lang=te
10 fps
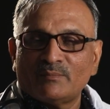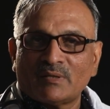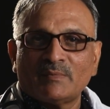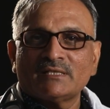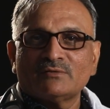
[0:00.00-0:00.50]

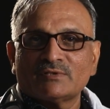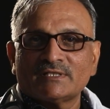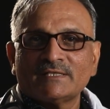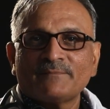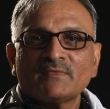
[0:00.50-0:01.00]
ప్రమాదం
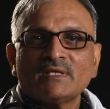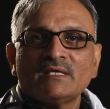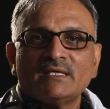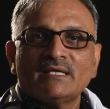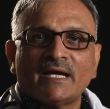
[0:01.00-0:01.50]
ఉన్నది
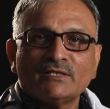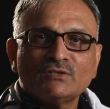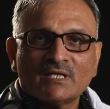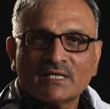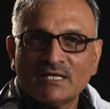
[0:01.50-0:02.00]
ఈ
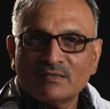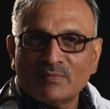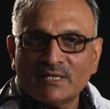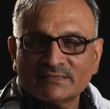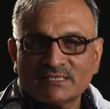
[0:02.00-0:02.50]
ఐదు రకాలు
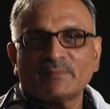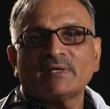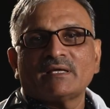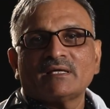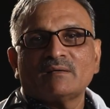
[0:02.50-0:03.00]

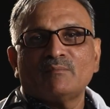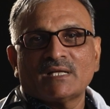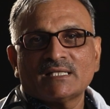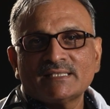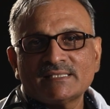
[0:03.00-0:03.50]
మాత్రమే
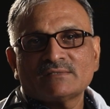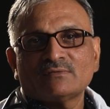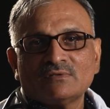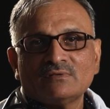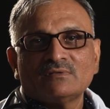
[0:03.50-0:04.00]
మన
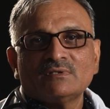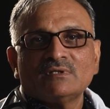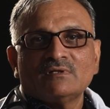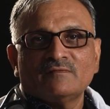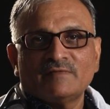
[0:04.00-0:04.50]
దేశంలో
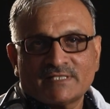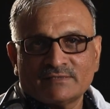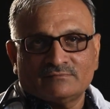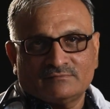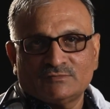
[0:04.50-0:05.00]

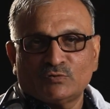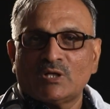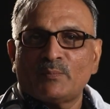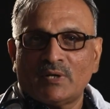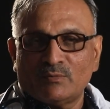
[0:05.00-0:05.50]
విషం
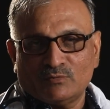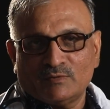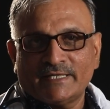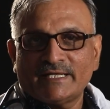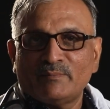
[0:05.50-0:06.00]
ఉన్న పాములు
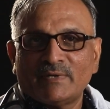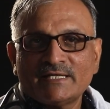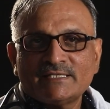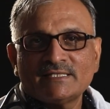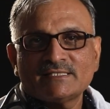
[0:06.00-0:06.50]
అంటే
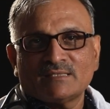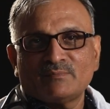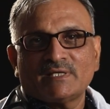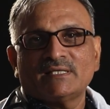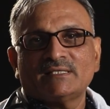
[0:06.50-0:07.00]
మనిషిని
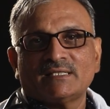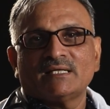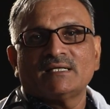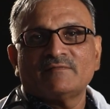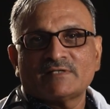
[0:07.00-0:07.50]
చంపగలిగిన
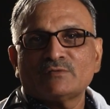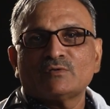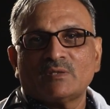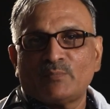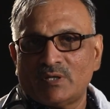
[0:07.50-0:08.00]
విషం
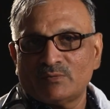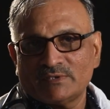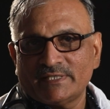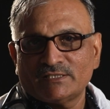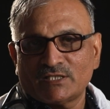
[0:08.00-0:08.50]
ఉన్న
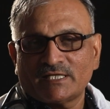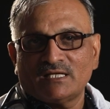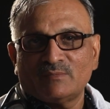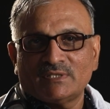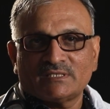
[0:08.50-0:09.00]
పాములు ఐదు
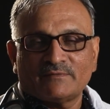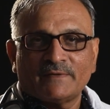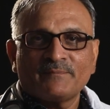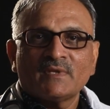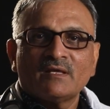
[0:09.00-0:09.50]
రకాలు మాత్రమే
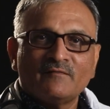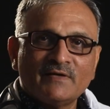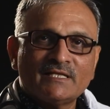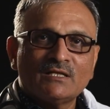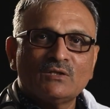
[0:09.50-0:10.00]

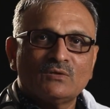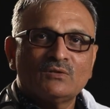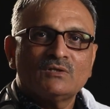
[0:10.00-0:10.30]
వీటిల్లో